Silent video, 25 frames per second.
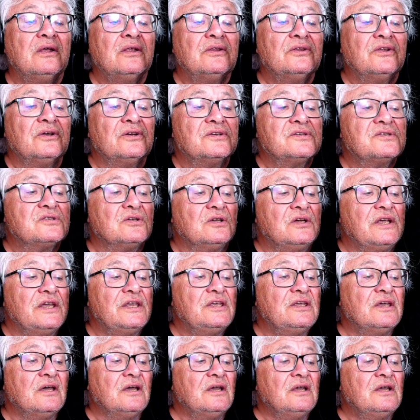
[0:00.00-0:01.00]
Dans le
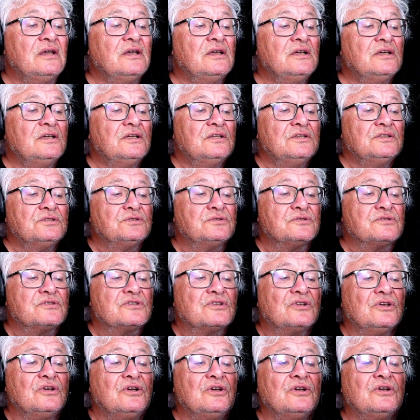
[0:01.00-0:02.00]
soleil,
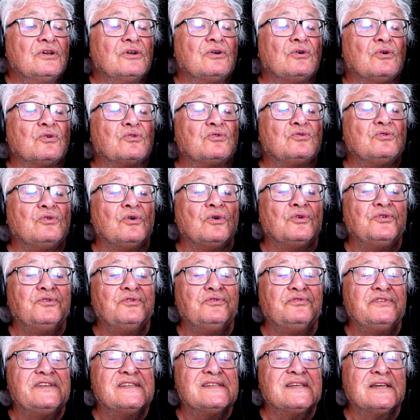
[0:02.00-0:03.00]
juste le contour du
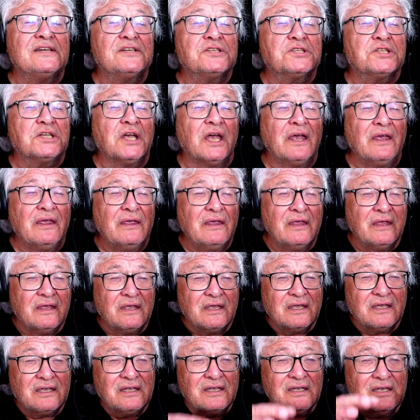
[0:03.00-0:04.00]
visage
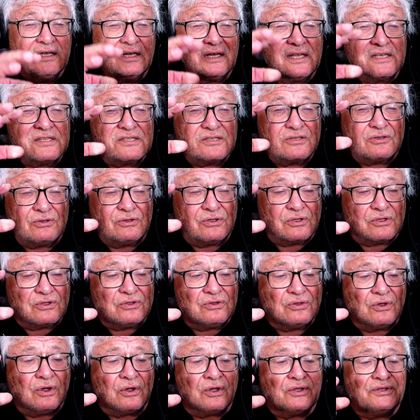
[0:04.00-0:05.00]
et la
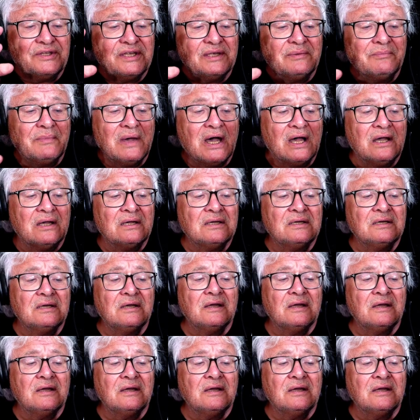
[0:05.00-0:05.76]
sculpture des mains.